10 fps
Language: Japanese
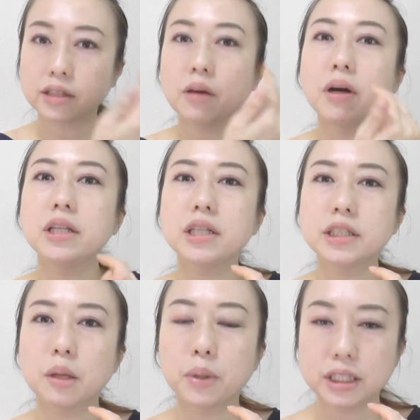縦割りに
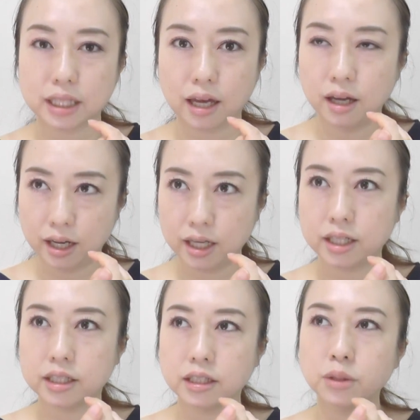してました
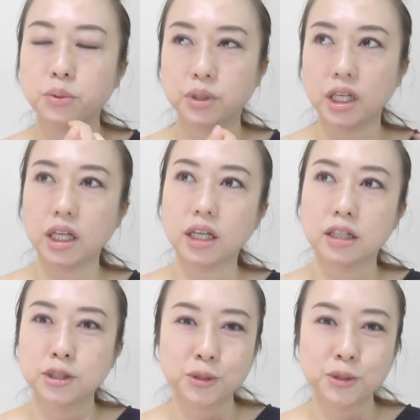はいなので